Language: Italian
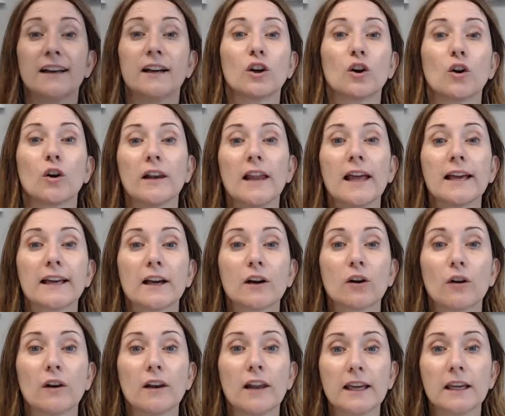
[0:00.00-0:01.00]
Colleghe e
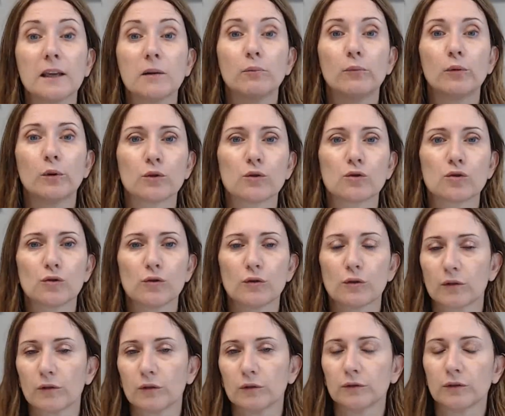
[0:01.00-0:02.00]
colleghi,
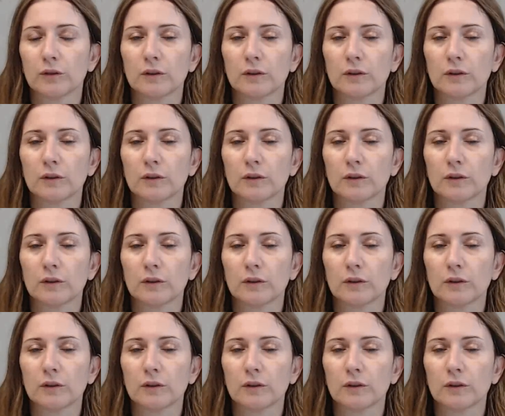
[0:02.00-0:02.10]
buongiorno.